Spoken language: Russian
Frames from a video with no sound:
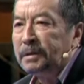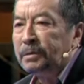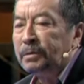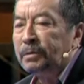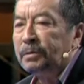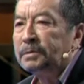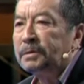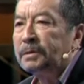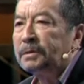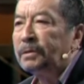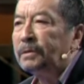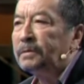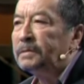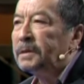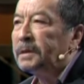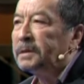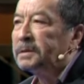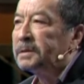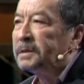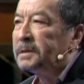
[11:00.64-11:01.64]
Он
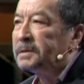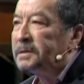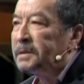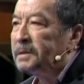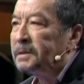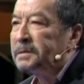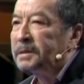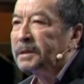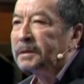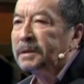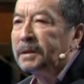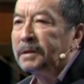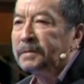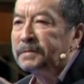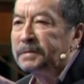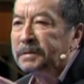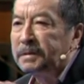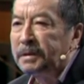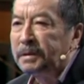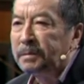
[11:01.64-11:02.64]
ровно относился ко
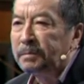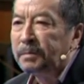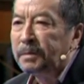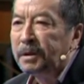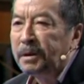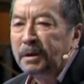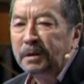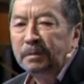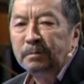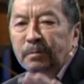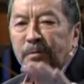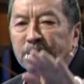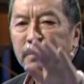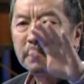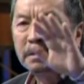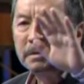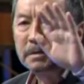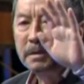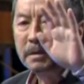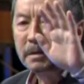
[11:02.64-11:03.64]
всем, будь
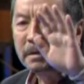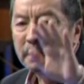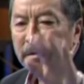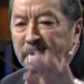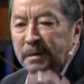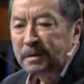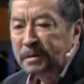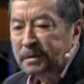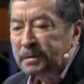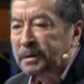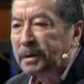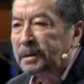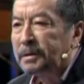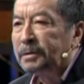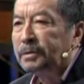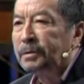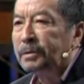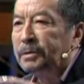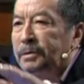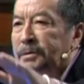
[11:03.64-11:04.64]
это
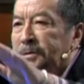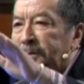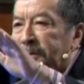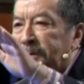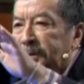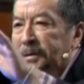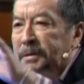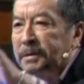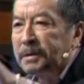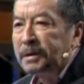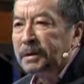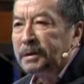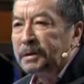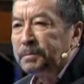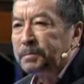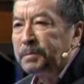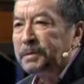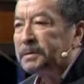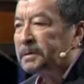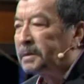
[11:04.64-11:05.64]
колхозник,
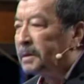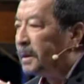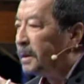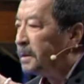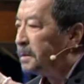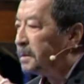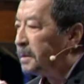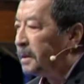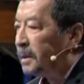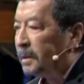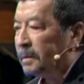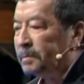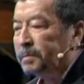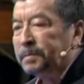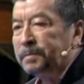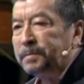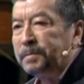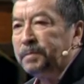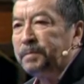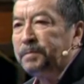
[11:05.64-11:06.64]
писатель,
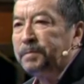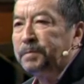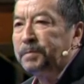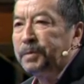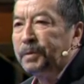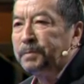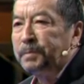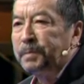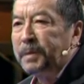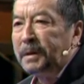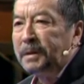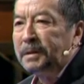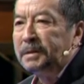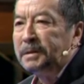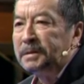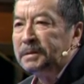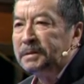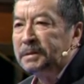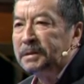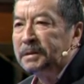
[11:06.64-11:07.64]

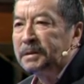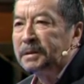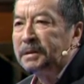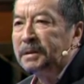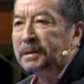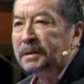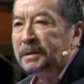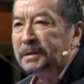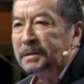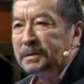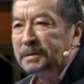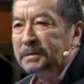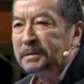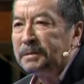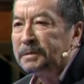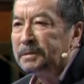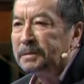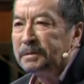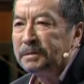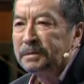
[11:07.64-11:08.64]
политик,
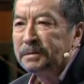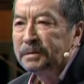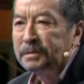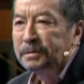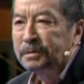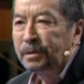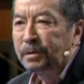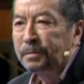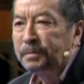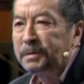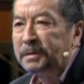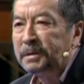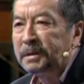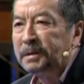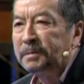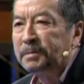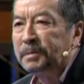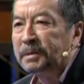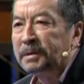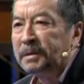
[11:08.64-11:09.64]
э, кто бы ни
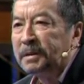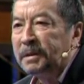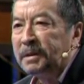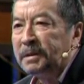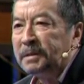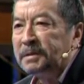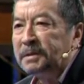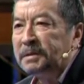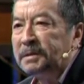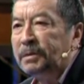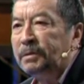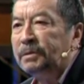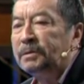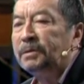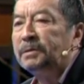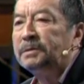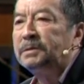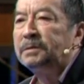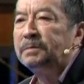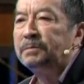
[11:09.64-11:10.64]
был. И он
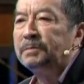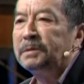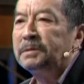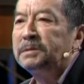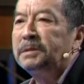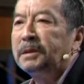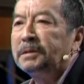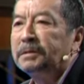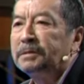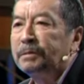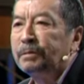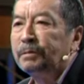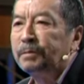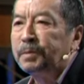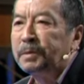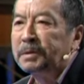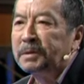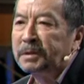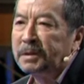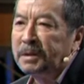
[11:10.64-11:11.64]
очень был
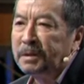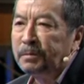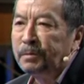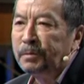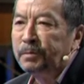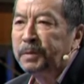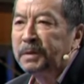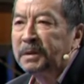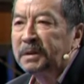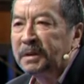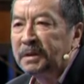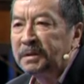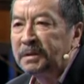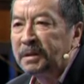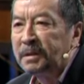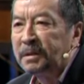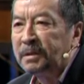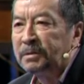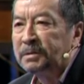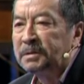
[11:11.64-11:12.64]
доступен, к нему
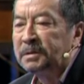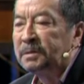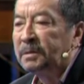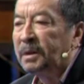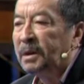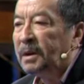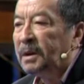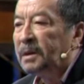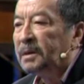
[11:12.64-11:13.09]
приходили очень...